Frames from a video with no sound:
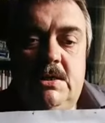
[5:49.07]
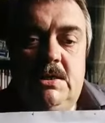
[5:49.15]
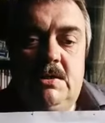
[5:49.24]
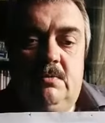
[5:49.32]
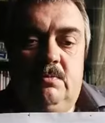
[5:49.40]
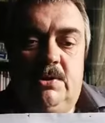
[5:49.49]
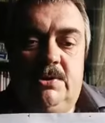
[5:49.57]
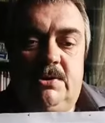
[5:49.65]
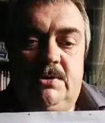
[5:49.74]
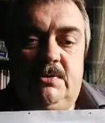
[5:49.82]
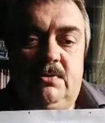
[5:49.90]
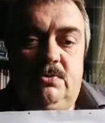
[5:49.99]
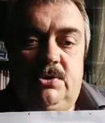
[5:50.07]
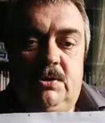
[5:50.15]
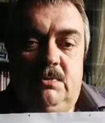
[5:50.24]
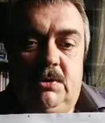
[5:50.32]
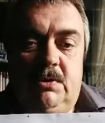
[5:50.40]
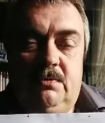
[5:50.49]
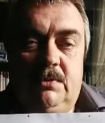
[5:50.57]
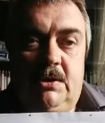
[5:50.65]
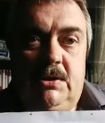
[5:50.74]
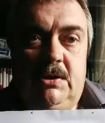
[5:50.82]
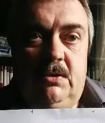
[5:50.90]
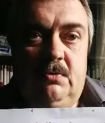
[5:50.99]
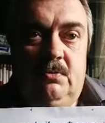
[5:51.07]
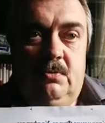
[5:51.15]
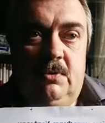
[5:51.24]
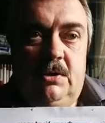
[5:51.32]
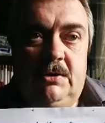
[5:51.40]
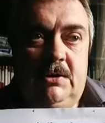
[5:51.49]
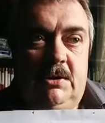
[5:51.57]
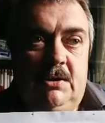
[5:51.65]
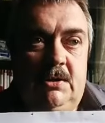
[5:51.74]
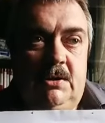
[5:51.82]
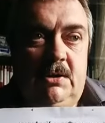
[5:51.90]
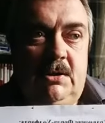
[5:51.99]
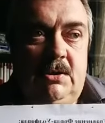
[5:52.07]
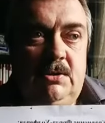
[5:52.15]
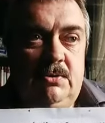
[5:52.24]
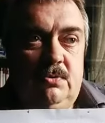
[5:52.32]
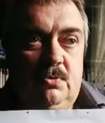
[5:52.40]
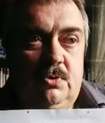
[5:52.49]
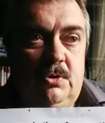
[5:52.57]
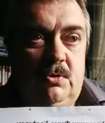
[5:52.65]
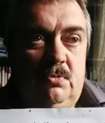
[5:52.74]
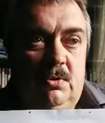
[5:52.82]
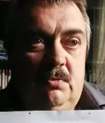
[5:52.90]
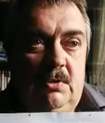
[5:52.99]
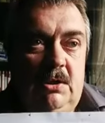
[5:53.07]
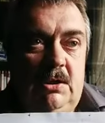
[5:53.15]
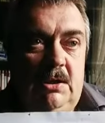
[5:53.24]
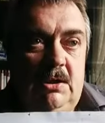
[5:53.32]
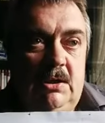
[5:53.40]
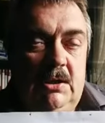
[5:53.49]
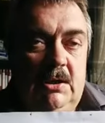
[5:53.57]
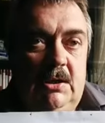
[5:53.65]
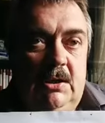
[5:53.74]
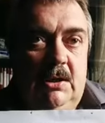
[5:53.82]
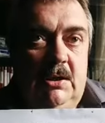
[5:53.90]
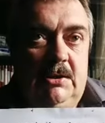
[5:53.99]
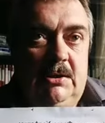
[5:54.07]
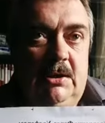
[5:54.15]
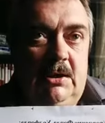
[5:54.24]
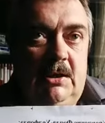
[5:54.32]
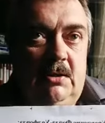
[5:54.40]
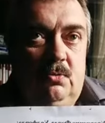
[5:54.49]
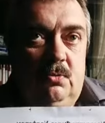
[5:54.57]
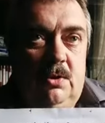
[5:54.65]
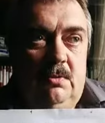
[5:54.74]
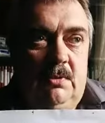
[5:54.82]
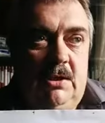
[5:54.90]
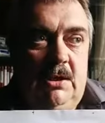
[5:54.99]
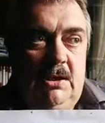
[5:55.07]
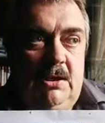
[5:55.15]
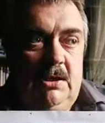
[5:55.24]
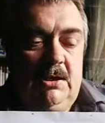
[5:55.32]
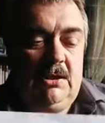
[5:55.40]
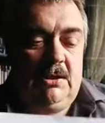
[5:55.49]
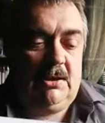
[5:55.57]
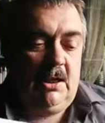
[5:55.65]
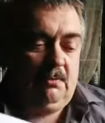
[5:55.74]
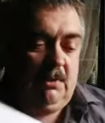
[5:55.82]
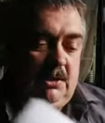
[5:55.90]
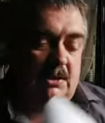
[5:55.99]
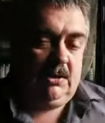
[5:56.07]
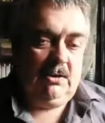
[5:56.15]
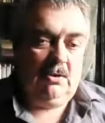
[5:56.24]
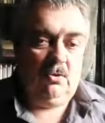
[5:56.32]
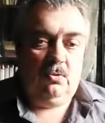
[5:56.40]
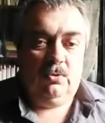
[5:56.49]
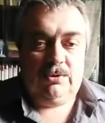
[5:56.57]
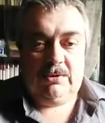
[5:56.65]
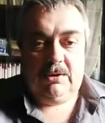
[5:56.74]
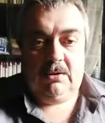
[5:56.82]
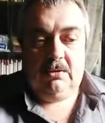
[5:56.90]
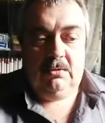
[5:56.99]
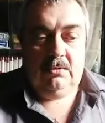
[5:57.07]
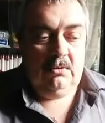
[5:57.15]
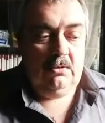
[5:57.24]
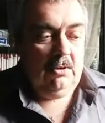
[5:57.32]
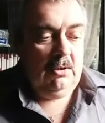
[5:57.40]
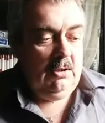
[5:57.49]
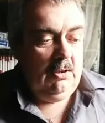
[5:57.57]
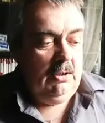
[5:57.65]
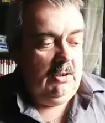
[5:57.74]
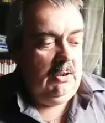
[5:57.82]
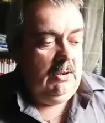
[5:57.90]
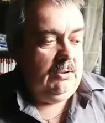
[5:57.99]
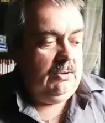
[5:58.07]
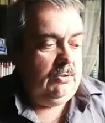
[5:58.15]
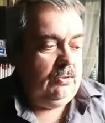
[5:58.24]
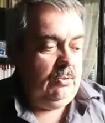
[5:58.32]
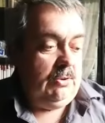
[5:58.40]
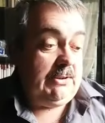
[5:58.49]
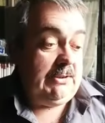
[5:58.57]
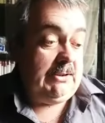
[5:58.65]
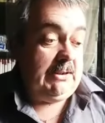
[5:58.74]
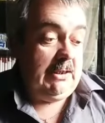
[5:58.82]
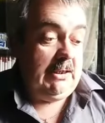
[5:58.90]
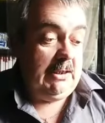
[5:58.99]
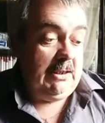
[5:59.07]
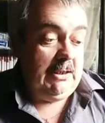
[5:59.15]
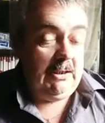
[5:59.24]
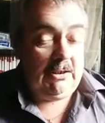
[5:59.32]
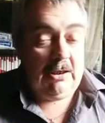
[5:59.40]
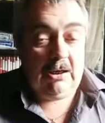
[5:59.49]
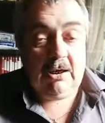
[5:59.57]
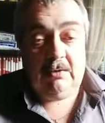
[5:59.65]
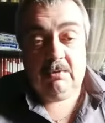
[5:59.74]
в большинстве учебников найти его. Это несложное уравнение. Это уравнение динамики роста. То есть какова